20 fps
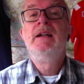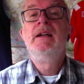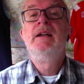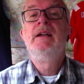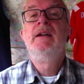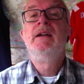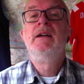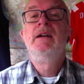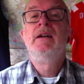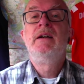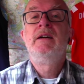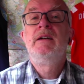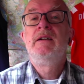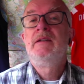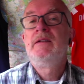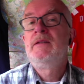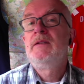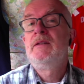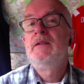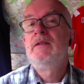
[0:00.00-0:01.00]
äh,
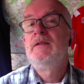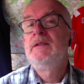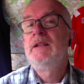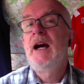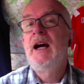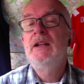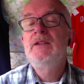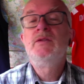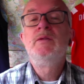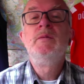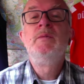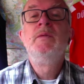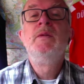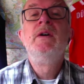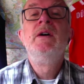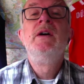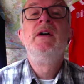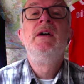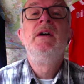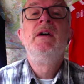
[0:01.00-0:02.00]
äh Datum
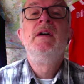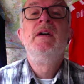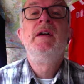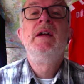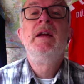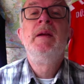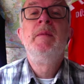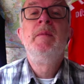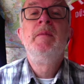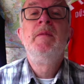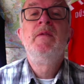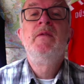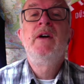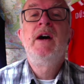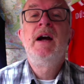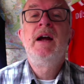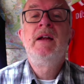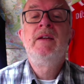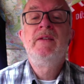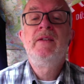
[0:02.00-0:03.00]
im
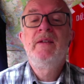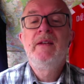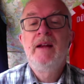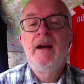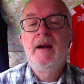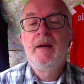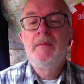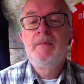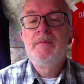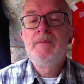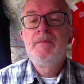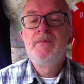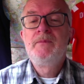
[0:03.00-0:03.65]
Vereinsnamen.